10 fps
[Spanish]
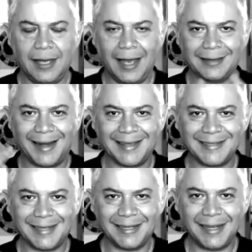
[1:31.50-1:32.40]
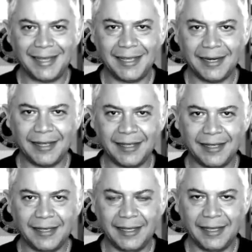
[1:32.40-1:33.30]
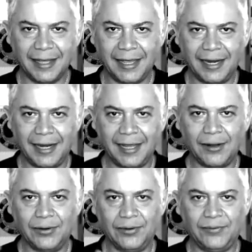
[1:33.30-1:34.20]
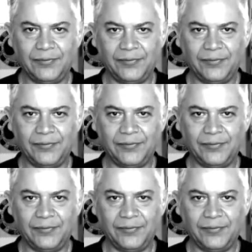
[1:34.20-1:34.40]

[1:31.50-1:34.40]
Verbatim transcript: a trascender el ego,